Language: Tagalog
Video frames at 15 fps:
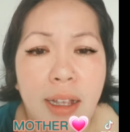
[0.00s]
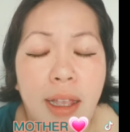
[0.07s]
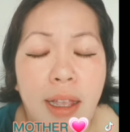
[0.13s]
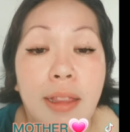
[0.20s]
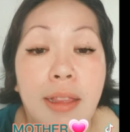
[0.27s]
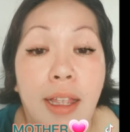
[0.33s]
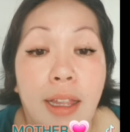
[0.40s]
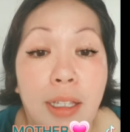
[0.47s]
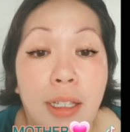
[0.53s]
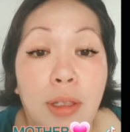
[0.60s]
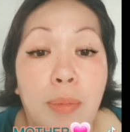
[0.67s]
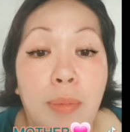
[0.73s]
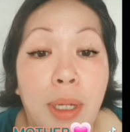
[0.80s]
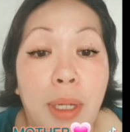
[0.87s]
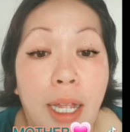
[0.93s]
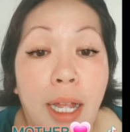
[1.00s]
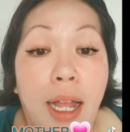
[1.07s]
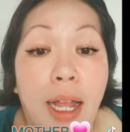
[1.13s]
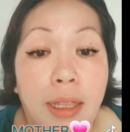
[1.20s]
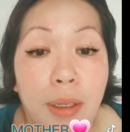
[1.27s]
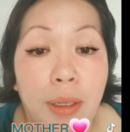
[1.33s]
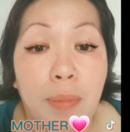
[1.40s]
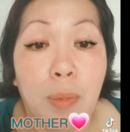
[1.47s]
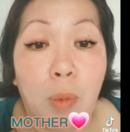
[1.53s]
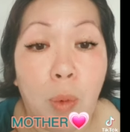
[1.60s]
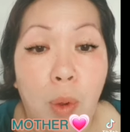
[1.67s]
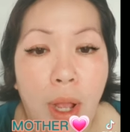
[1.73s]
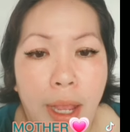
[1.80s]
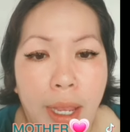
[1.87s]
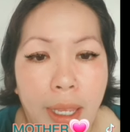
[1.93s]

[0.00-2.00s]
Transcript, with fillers: kahit ganito man ang ating buhay.